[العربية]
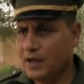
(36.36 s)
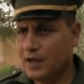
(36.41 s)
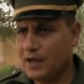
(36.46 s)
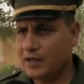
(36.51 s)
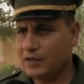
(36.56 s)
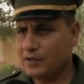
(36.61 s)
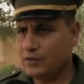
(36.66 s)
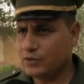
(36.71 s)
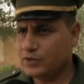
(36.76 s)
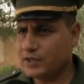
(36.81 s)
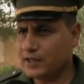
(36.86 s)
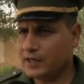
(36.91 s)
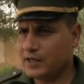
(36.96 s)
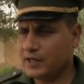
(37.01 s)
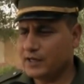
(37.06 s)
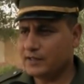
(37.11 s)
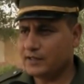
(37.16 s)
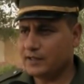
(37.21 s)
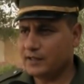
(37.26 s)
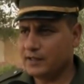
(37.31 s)
حيث
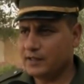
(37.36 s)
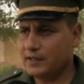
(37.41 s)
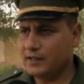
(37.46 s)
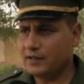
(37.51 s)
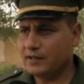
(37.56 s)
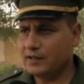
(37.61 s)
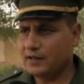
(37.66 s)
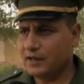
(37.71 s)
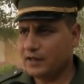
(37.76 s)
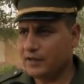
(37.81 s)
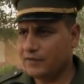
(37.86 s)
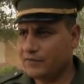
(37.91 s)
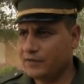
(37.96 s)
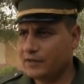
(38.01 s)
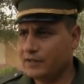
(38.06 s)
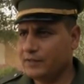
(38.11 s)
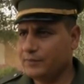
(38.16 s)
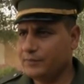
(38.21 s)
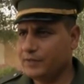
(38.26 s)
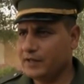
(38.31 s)
سخرت القيادة
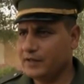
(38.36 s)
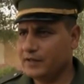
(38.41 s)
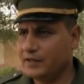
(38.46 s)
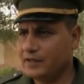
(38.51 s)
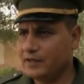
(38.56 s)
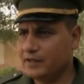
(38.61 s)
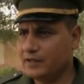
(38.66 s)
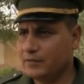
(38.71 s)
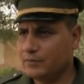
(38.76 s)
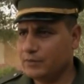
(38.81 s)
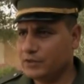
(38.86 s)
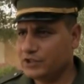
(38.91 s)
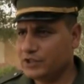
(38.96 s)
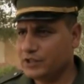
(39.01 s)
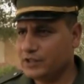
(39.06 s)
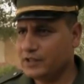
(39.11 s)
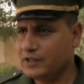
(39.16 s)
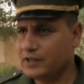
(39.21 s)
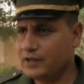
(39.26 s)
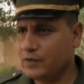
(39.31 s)
كافة الإمكانيات
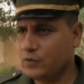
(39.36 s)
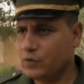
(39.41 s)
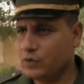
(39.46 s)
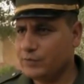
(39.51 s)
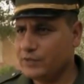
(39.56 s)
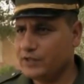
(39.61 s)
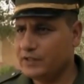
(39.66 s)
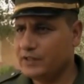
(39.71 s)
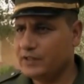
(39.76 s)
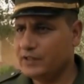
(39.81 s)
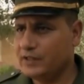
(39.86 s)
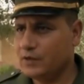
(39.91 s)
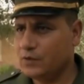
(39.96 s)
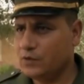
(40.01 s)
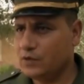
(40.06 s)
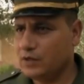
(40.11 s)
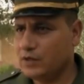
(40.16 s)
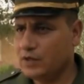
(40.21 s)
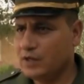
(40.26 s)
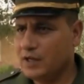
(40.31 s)
البشرية
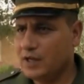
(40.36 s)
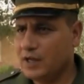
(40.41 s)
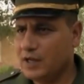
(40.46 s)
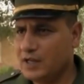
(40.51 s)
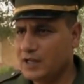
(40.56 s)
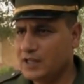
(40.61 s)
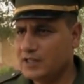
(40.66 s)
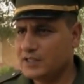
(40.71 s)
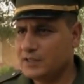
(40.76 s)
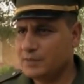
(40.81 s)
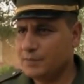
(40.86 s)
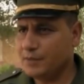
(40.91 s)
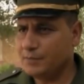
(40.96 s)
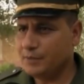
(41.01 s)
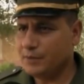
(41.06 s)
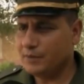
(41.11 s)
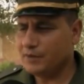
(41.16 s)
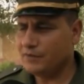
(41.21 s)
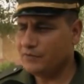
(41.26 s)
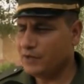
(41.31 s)
والمادية اللازمة
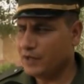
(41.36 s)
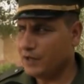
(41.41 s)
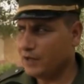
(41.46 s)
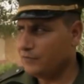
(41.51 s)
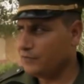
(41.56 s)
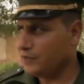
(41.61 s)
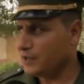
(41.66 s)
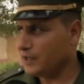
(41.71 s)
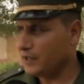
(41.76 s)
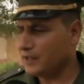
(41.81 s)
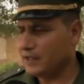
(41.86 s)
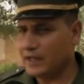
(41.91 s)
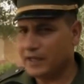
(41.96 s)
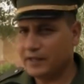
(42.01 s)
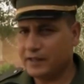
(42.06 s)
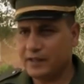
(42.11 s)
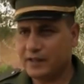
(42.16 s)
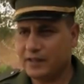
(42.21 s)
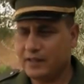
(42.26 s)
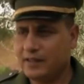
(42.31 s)
بما فيها فرقة
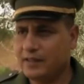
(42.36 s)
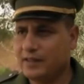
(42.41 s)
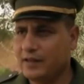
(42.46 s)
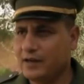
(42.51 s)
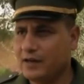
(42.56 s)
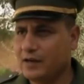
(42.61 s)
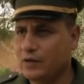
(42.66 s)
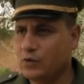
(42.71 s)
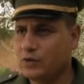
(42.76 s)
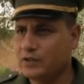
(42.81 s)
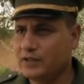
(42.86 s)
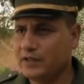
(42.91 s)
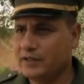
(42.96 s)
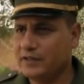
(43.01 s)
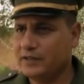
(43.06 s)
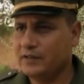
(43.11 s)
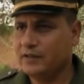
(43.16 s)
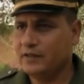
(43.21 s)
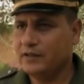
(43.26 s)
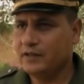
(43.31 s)
الأحداث للدرك
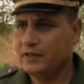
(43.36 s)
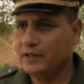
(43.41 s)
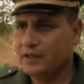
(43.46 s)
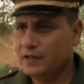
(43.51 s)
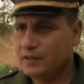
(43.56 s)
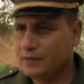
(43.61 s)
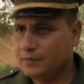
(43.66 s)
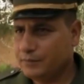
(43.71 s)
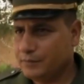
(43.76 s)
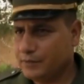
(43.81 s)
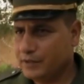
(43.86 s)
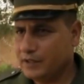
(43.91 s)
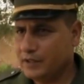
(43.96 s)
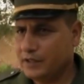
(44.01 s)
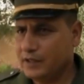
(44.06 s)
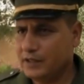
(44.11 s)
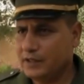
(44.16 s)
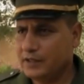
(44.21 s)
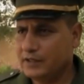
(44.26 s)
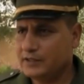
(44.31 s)
الوطني
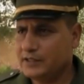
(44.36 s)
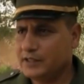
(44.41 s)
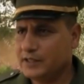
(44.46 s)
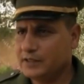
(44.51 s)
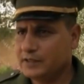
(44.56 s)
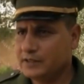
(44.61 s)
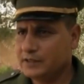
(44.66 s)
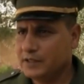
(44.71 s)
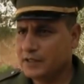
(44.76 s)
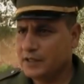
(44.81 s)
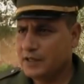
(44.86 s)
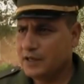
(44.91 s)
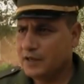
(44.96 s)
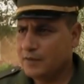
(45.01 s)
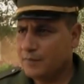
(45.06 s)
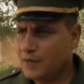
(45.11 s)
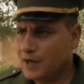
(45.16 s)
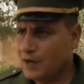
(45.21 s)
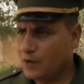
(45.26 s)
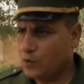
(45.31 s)
بتيارت
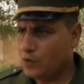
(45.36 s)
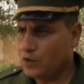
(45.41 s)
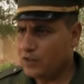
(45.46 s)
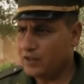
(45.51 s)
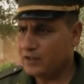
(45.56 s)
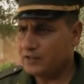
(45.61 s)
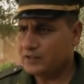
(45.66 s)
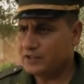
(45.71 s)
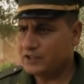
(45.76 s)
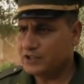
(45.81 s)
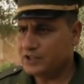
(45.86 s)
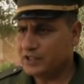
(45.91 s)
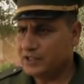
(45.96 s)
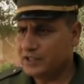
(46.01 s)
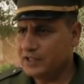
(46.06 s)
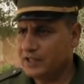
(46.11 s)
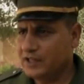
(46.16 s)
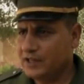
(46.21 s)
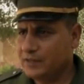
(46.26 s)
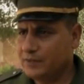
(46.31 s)
مع وضع
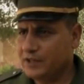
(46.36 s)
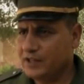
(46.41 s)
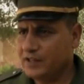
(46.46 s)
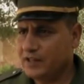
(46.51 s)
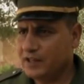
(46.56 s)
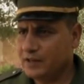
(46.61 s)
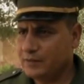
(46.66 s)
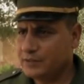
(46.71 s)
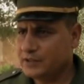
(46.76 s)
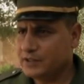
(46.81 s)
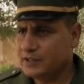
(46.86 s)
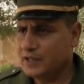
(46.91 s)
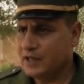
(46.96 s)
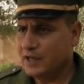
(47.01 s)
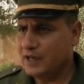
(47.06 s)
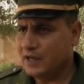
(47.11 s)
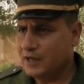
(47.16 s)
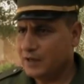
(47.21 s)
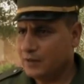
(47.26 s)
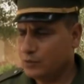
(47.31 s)
تشكيل أمني ثابت
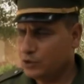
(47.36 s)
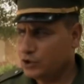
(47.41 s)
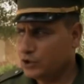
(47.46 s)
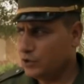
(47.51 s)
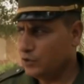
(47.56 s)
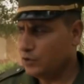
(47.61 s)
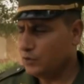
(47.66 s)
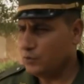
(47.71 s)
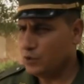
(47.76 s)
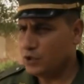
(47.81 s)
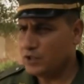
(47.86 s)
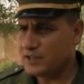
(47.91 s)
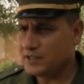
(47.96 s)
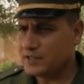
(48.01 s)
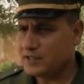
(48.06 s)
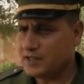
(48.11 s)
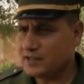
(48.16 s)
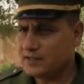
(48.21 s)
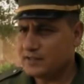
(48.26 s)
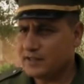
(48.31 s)
على مستوى
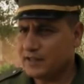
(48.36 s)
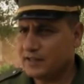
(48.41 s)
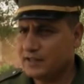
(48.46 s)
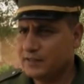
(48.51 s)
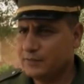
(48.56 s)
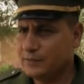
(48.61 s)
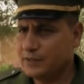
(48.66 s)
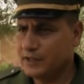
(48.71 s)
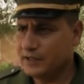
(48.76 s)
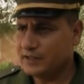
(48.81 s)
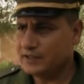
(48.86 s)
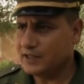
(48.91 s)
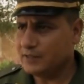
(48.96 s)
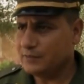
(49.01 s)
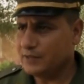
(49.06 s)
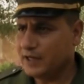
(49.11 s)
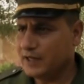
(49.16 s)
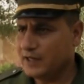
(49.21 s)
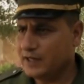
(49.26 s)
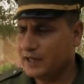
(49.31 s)
المؤسسات التعليمية
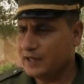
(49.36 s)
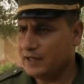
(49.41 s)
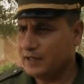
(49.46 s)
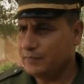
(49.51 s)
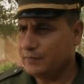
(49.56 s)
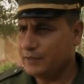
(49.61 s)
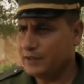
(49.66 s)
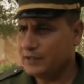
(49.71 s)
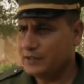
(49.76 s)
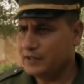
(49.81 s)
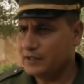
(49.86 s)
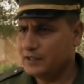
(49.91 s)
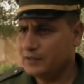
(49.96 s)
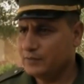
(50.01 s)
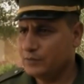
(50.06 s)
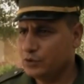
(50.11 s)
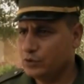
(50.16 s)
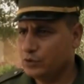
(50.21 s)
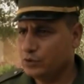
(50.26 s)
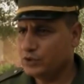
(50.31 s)
التابعة لإقليم بلدية
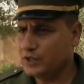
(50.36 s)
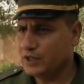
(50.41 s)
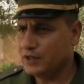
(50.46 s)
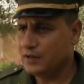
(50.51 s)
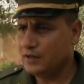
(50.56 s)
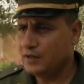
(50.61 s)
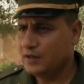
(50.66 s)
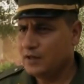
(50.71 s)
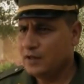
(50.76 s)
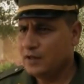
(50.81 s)
مدروسة